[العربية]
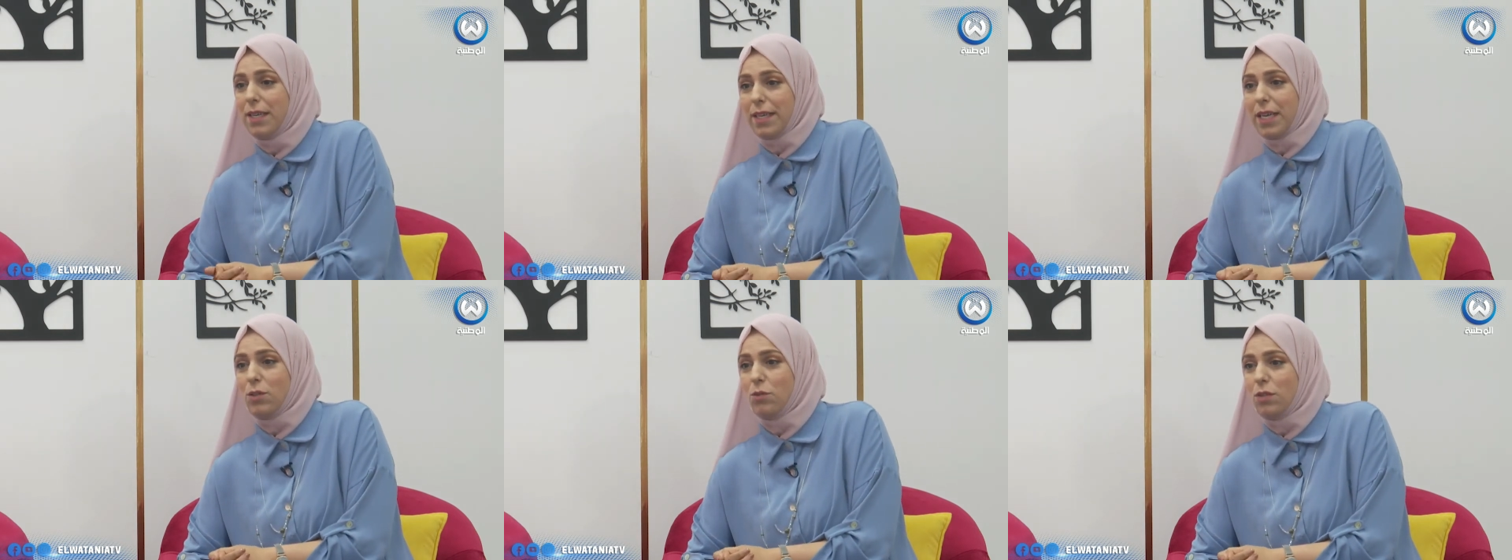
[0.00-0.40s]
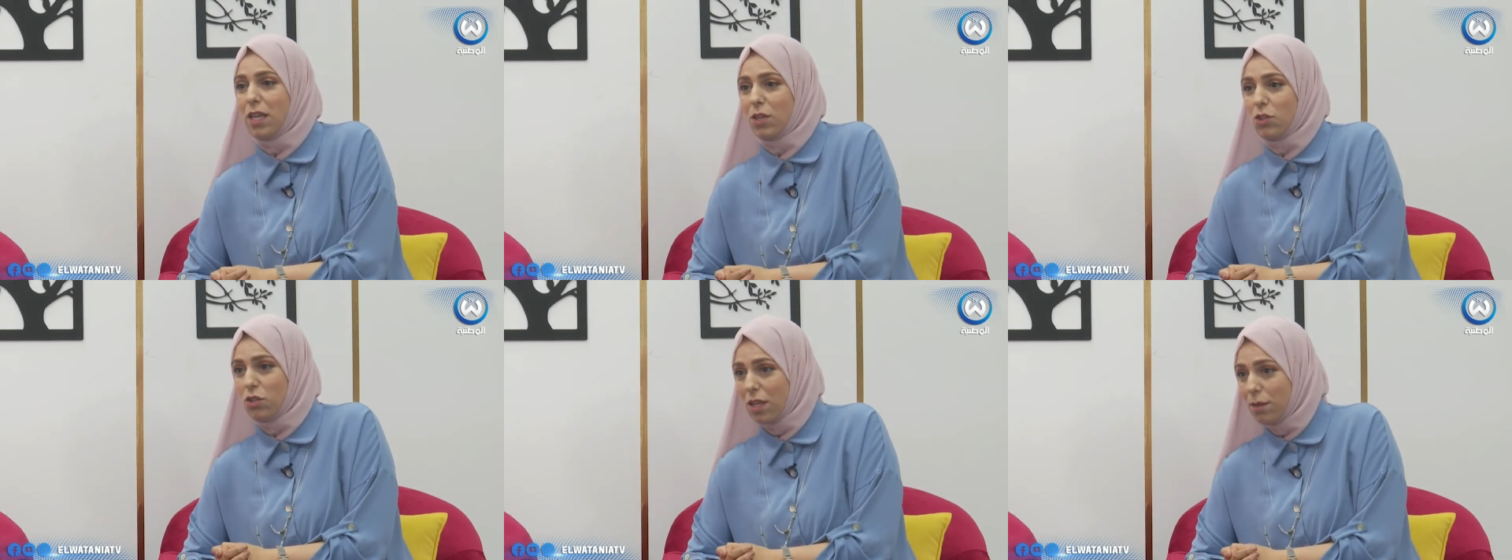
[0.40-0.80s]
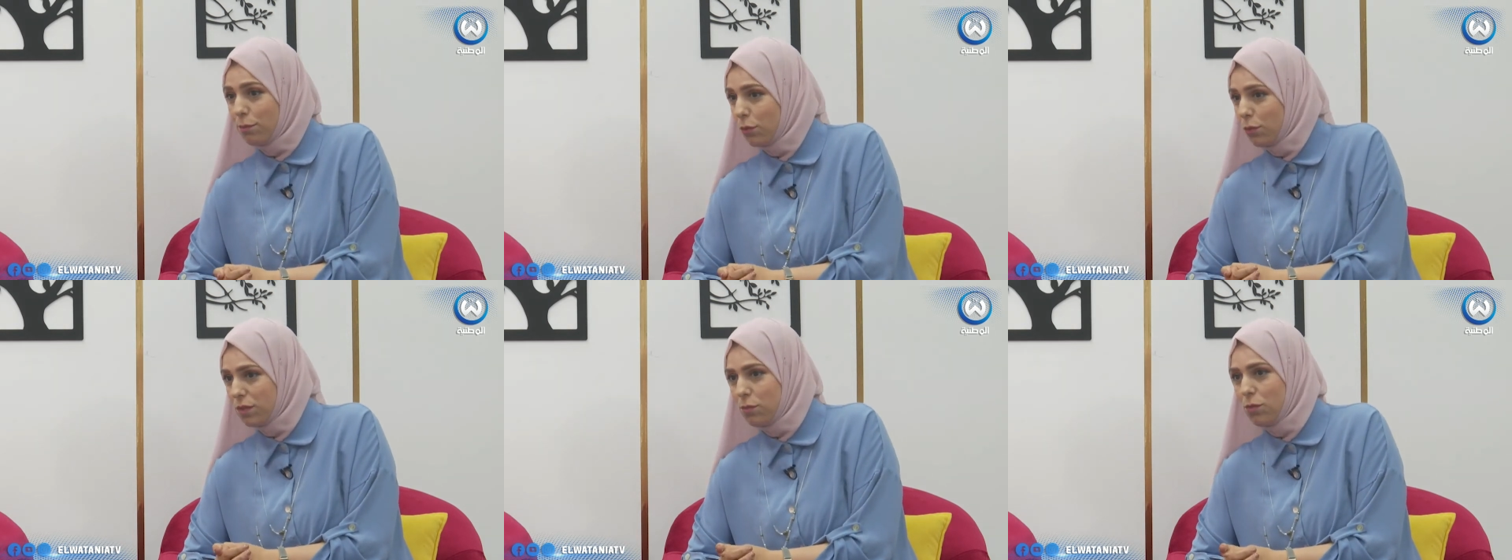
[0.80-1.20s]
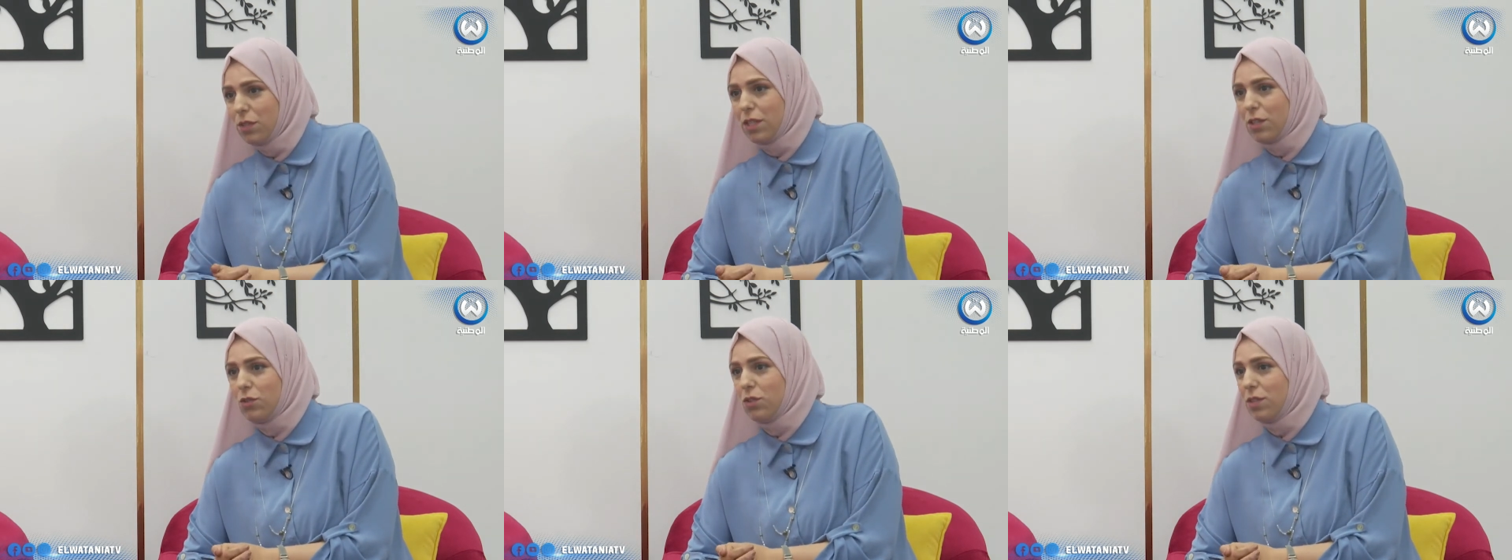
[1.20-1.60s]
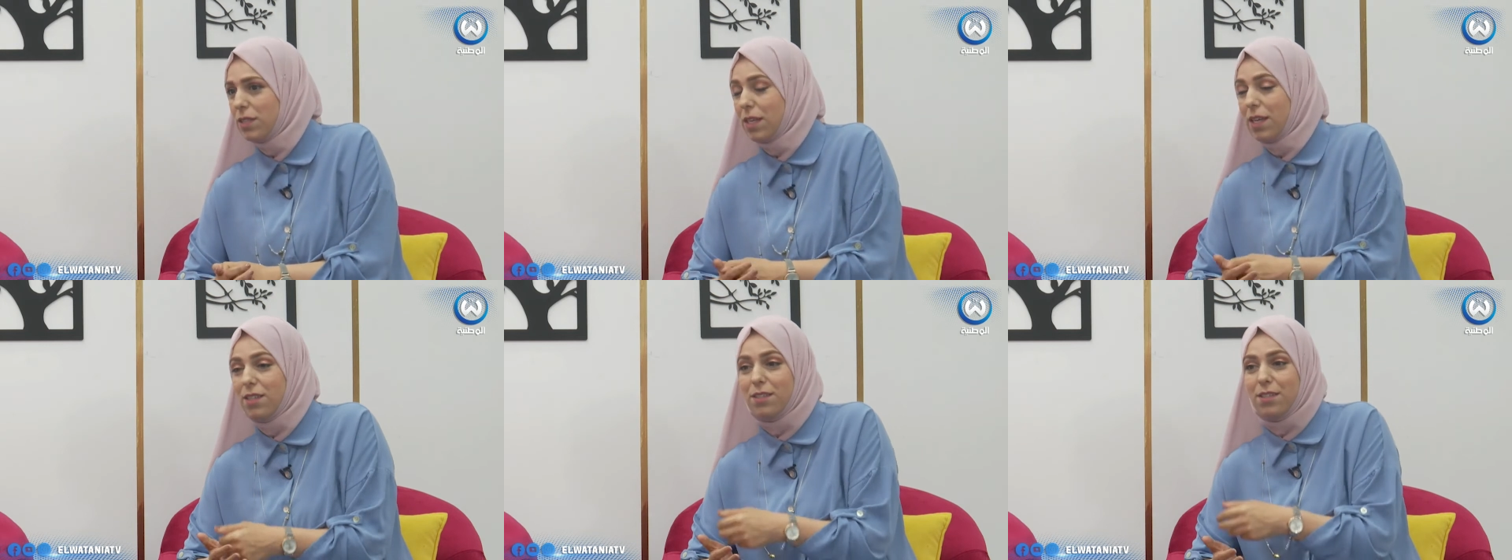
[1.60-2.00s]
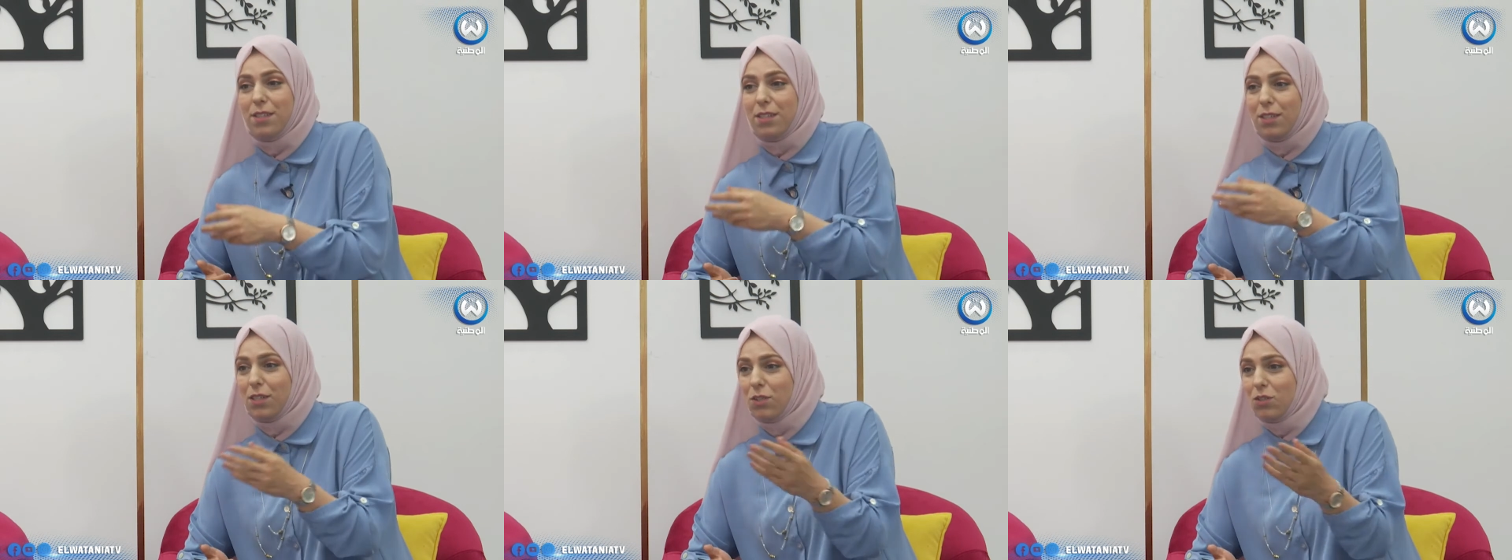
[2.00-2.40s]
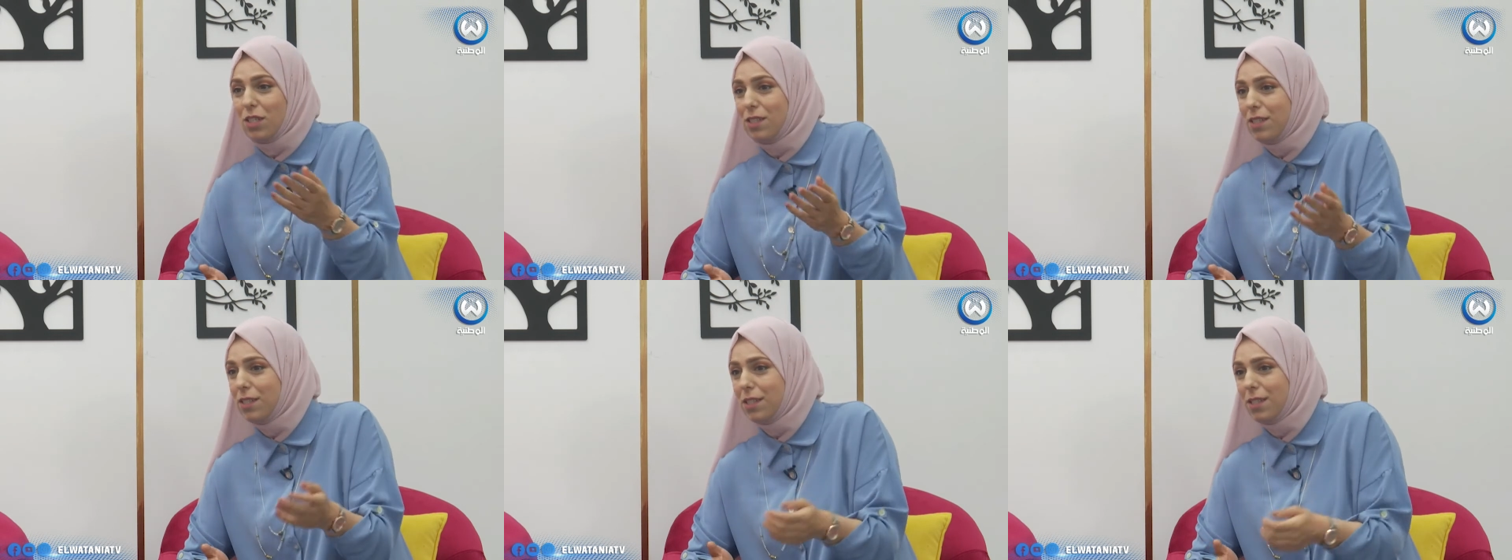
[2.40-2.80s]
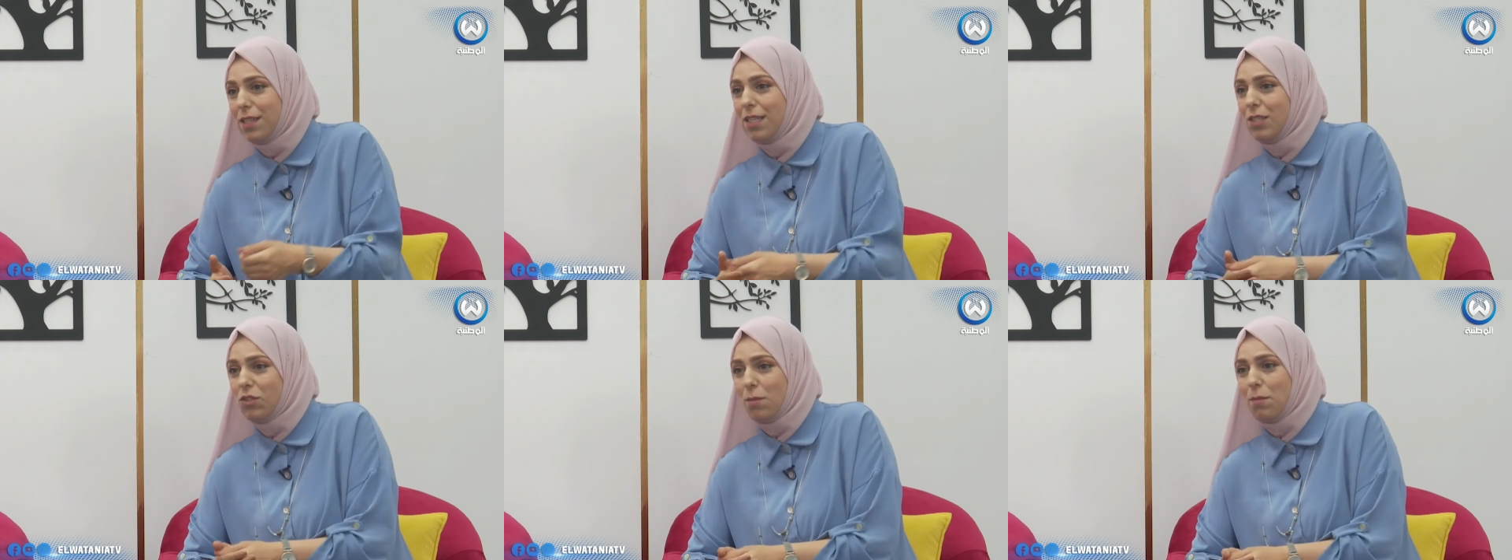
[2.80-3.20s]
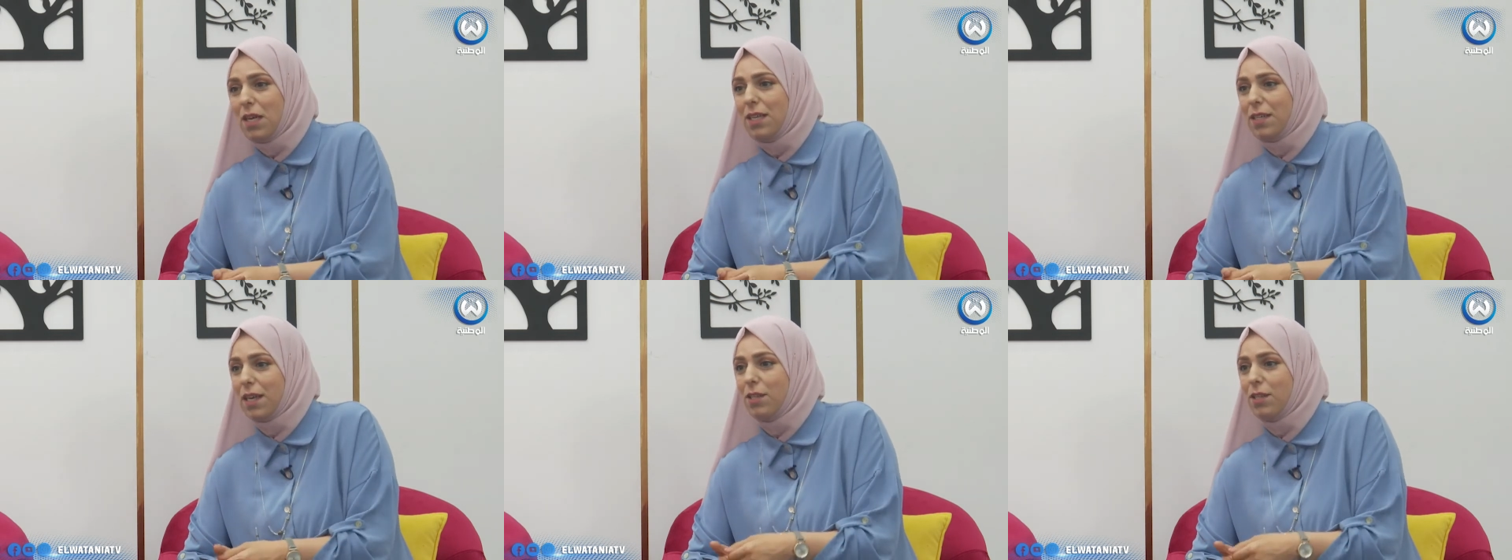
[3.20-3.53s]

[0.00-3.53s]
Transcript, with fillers: كان هناك شاب اسمه نرجس كان شديد الجمال